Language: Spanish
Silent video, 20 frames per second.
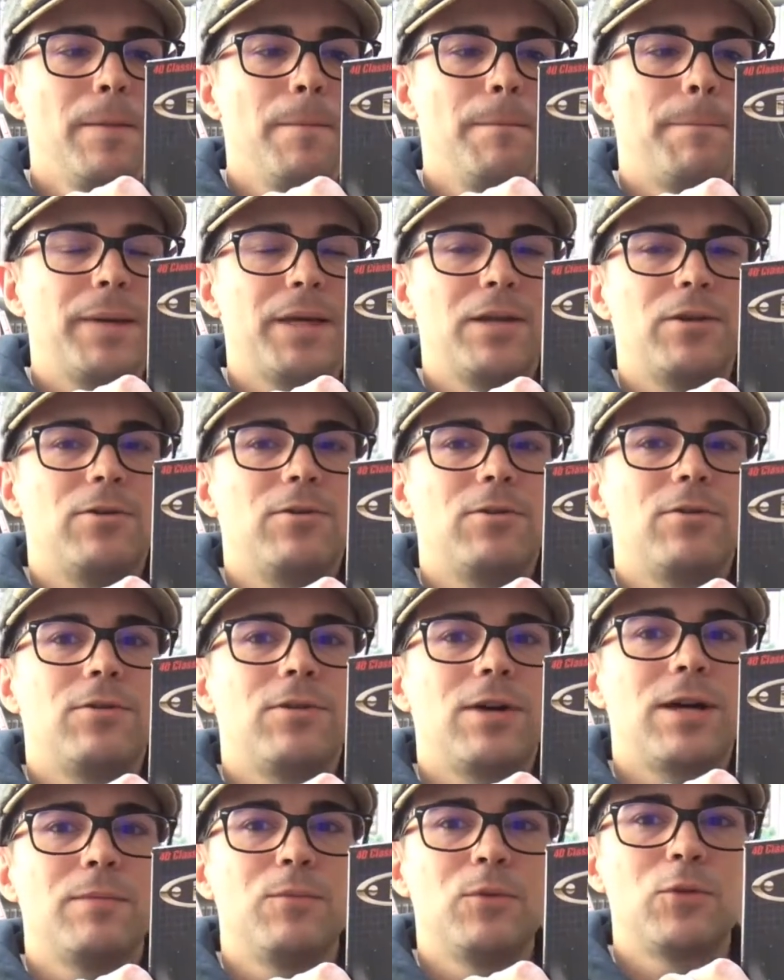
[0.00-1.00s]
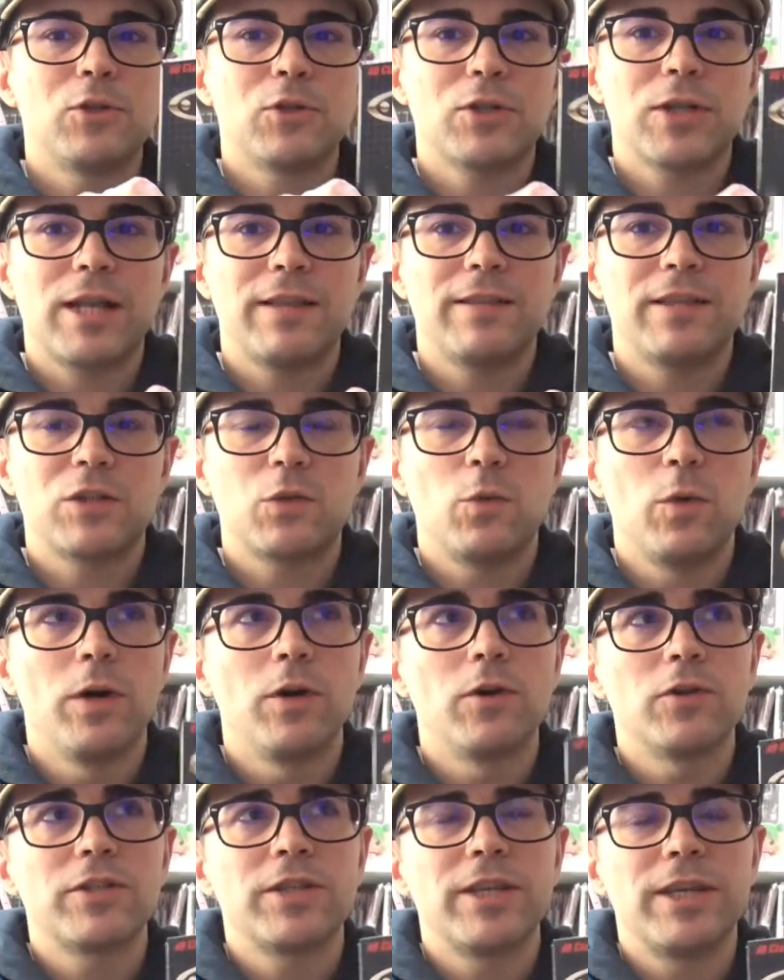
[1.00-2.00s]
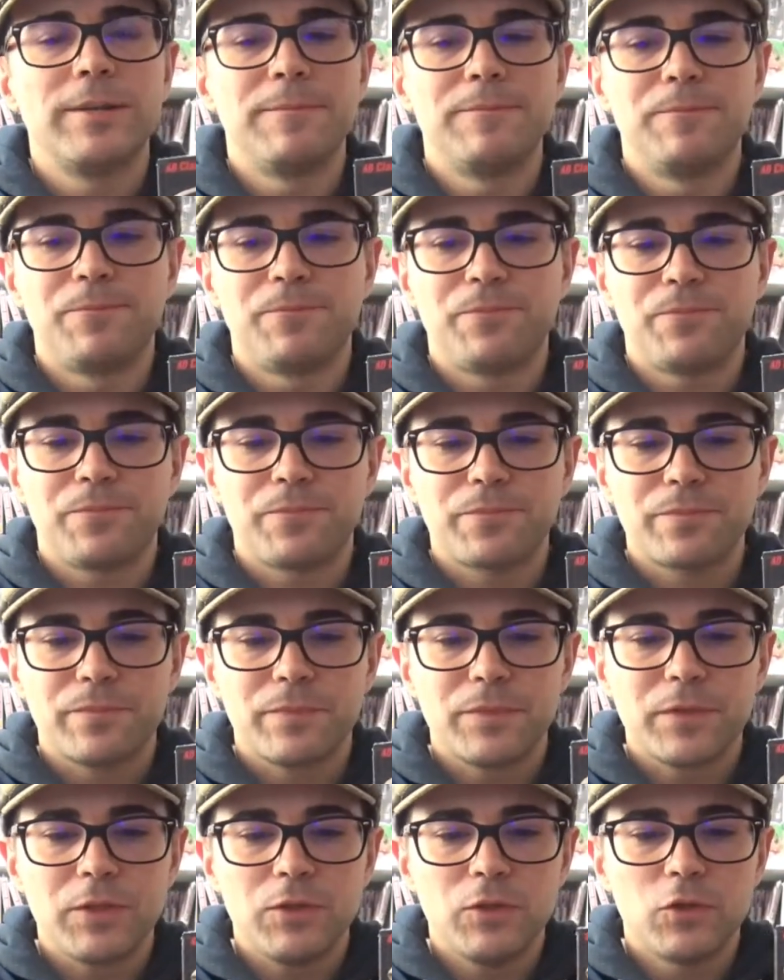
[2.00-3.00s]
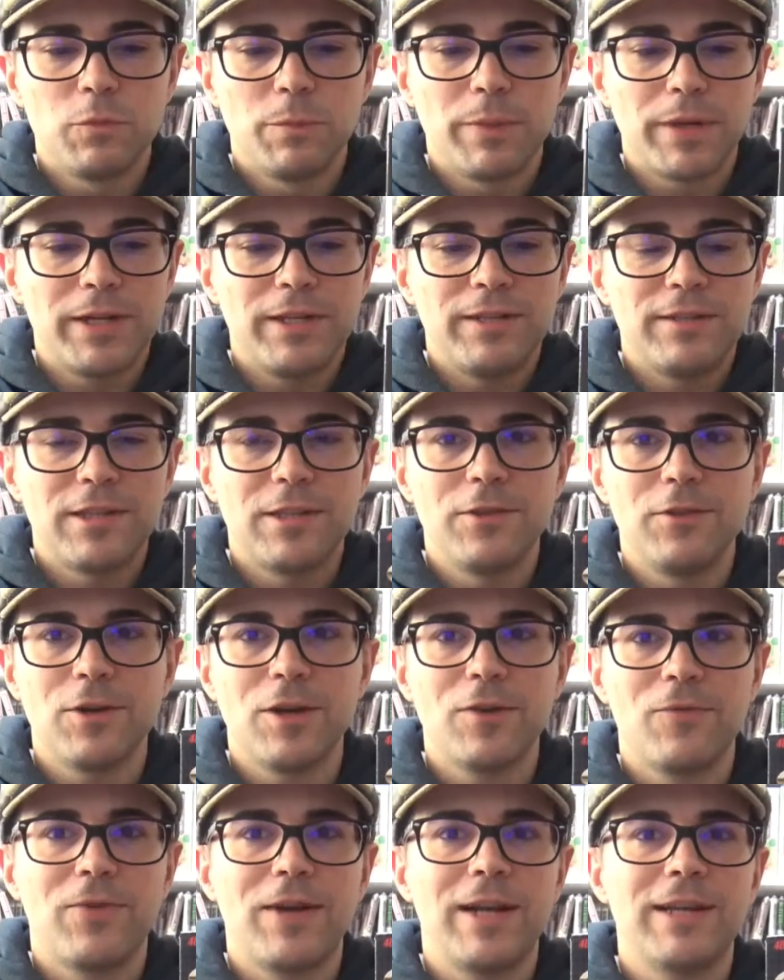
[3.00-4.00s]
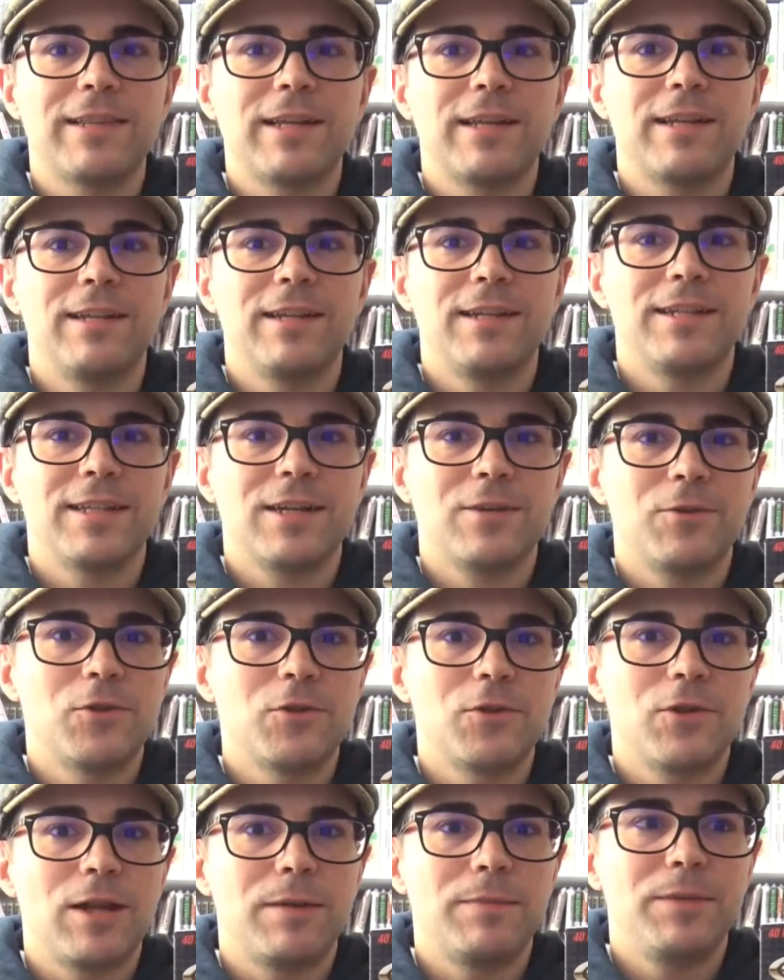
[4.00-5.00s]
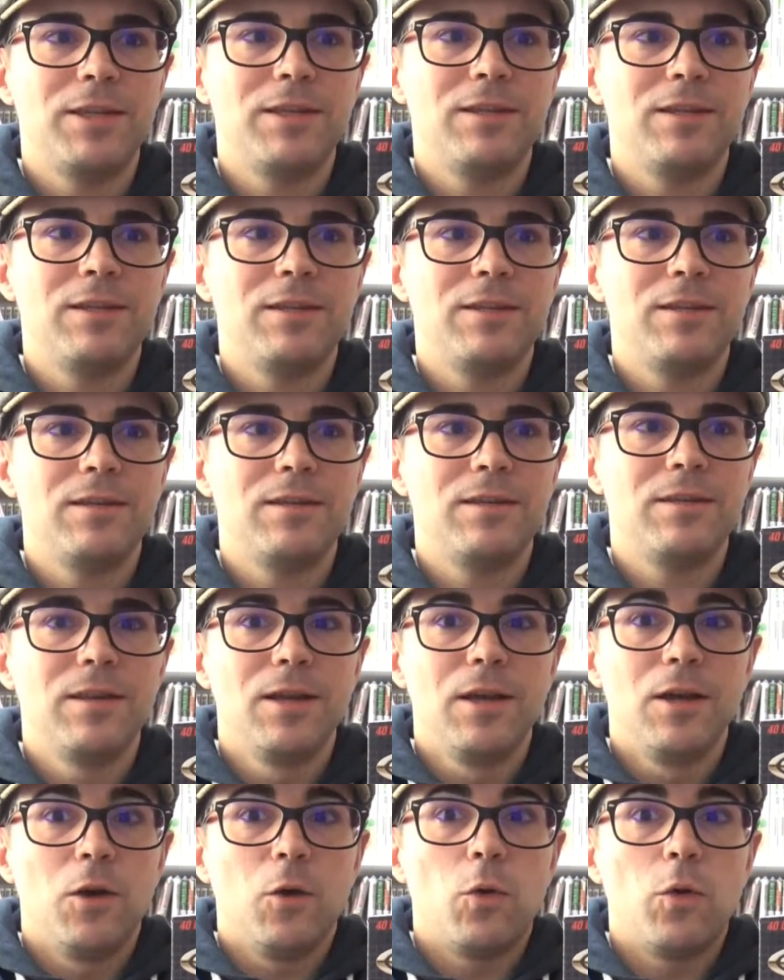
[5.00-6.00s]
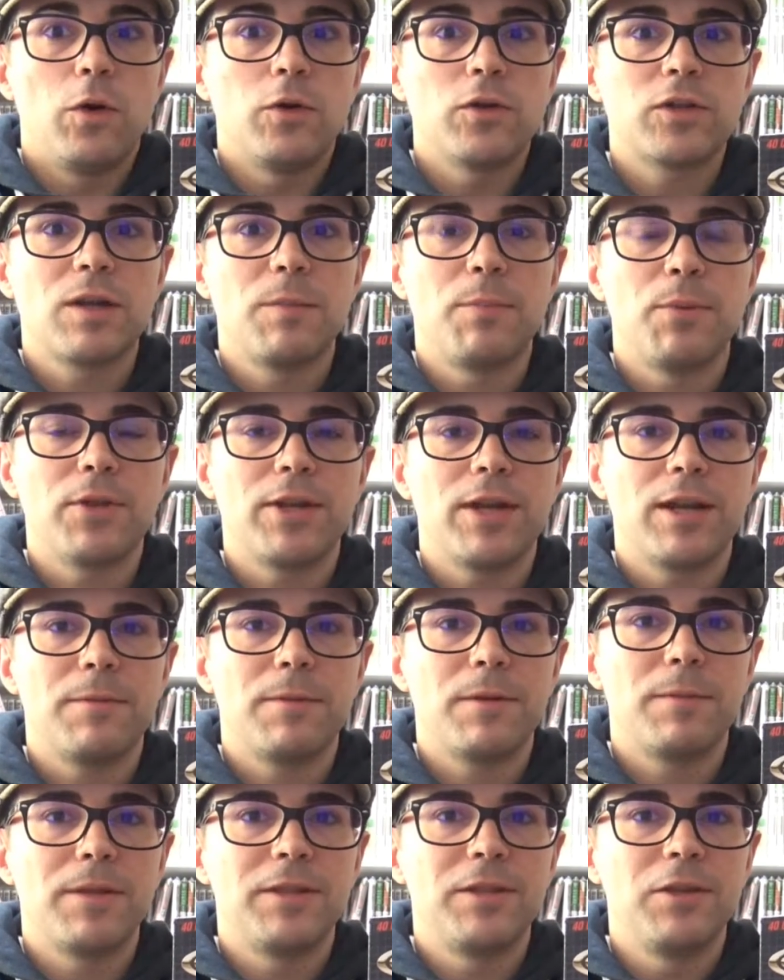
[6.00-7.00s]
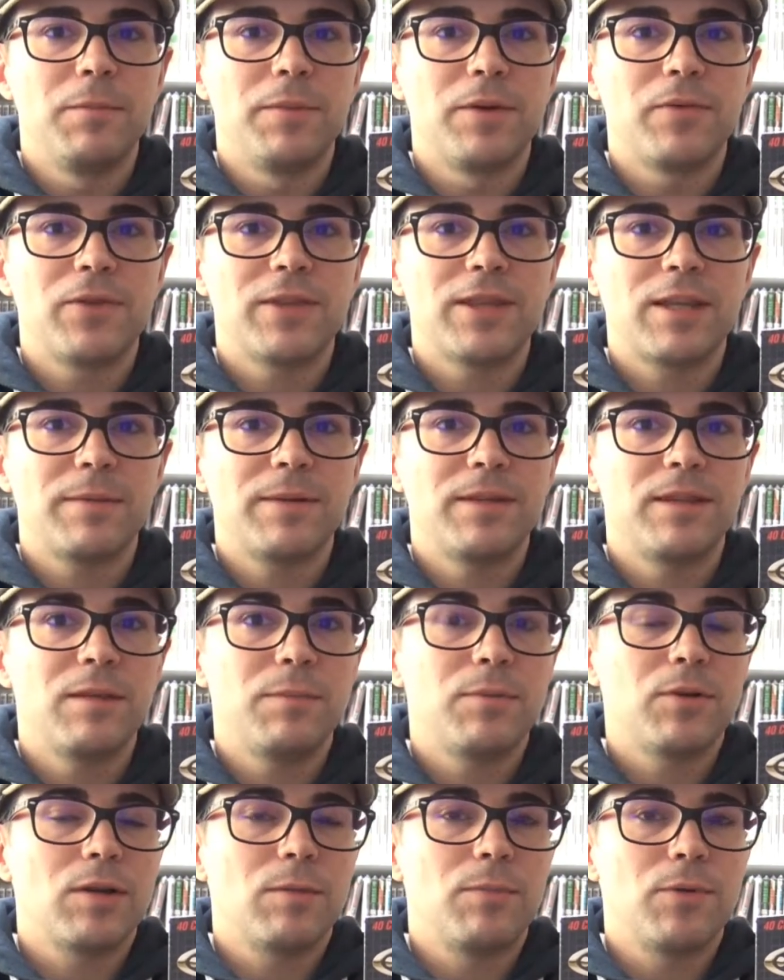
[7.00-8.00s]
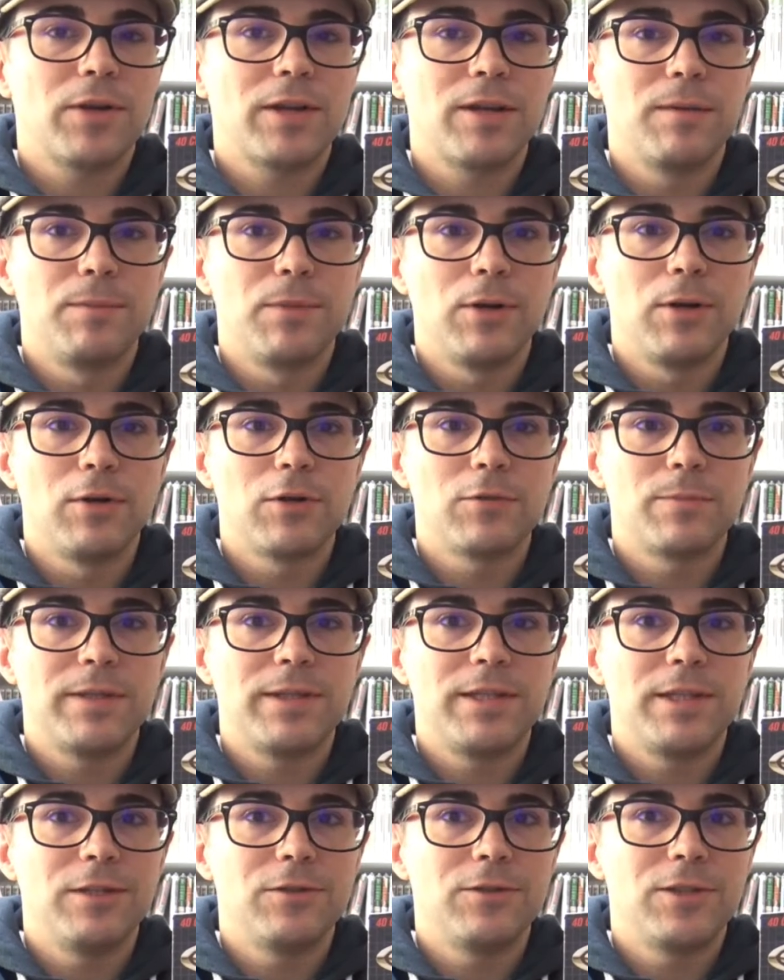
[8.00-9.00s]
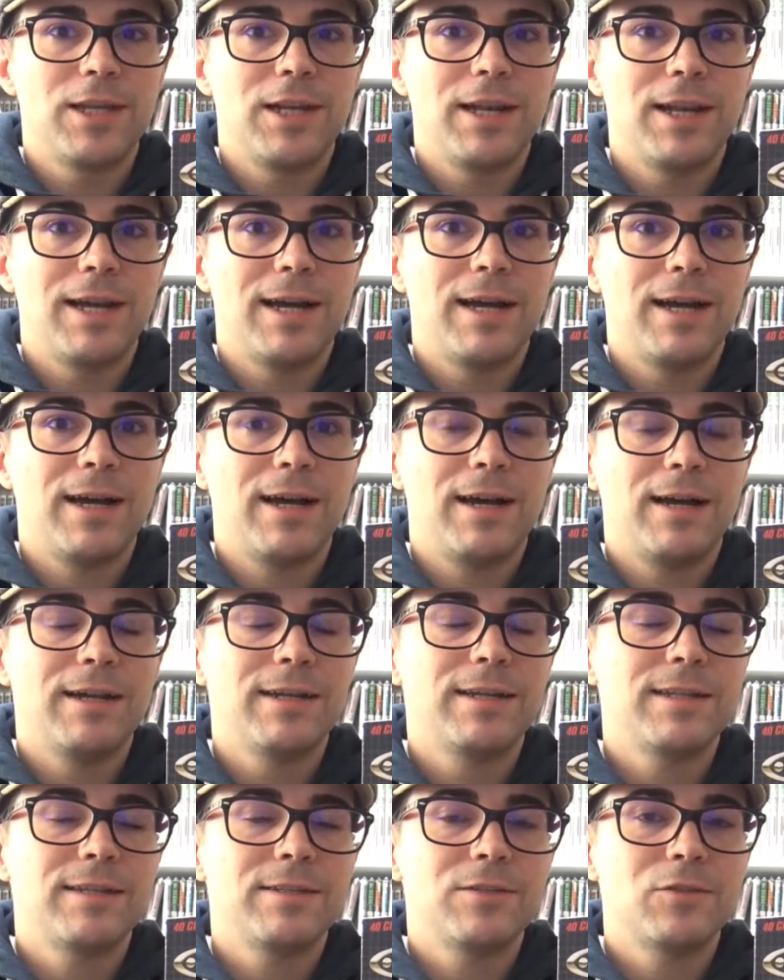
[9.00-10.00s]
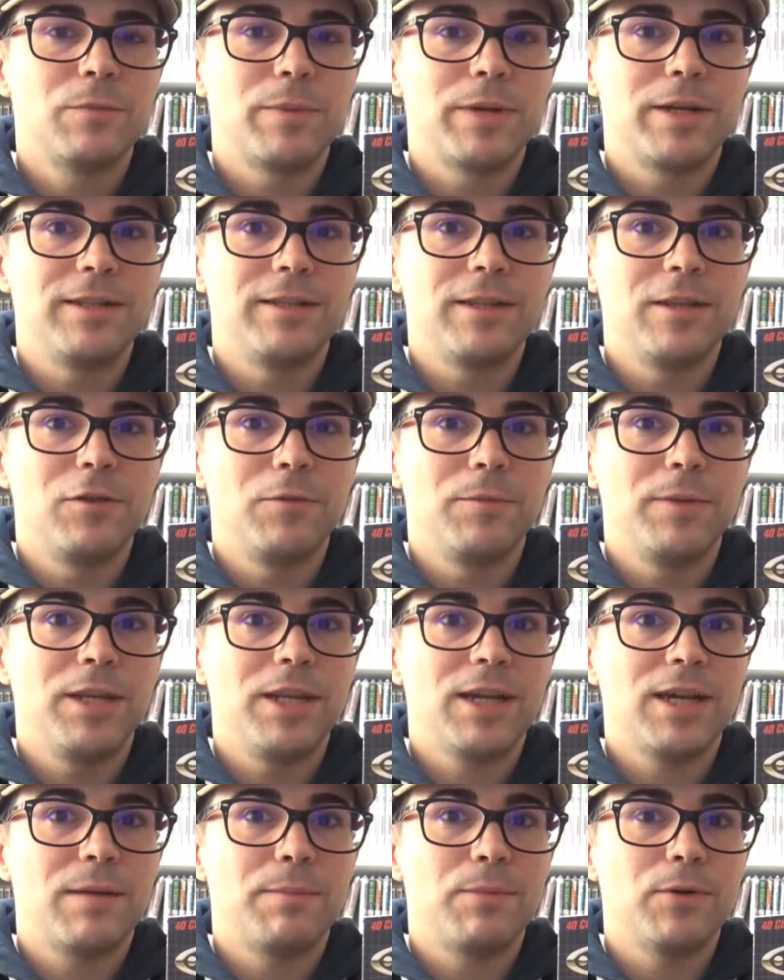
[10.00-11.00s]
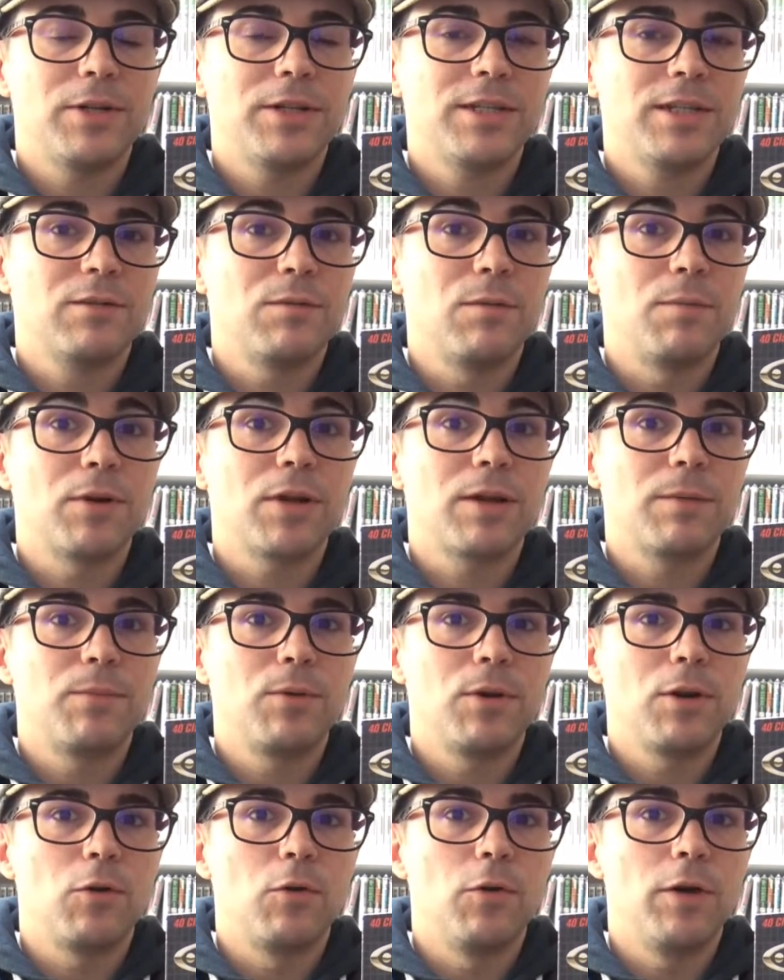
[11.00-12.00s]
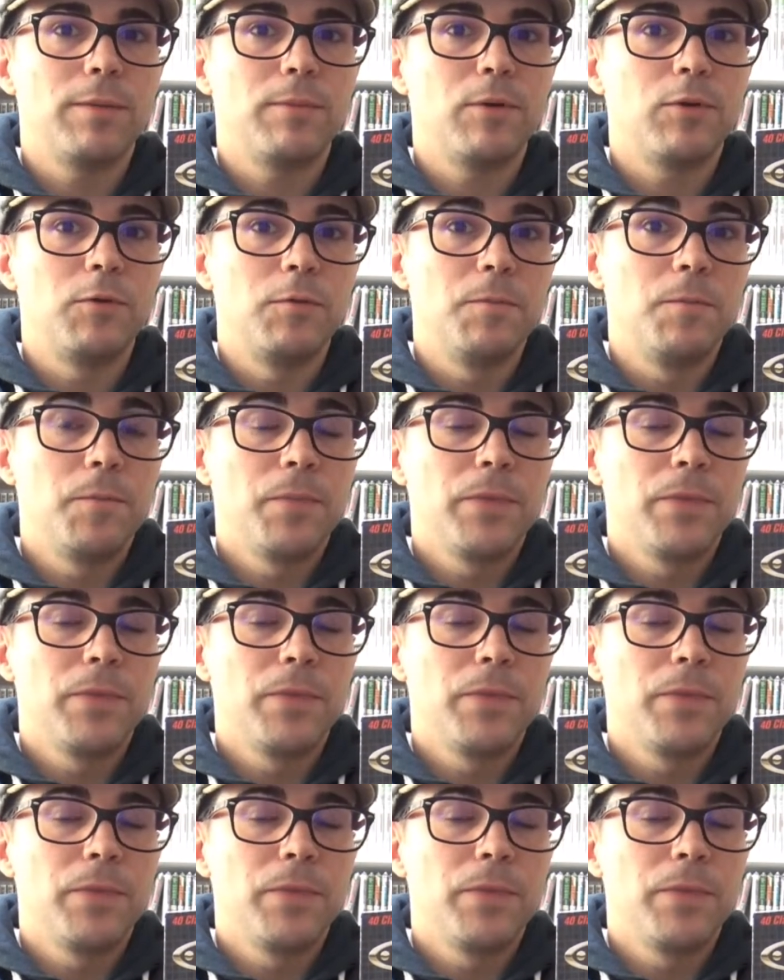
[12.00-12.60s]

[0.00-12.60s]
pero hay muchos grandes juegos de Super Nintendo que faltan en esa consola mini. Juegos que podrían haber metido perfectamente porque, por ejemplo, los metieron en la eh, Super Nintendo mini japonesa, como por ejemplo el Goemon.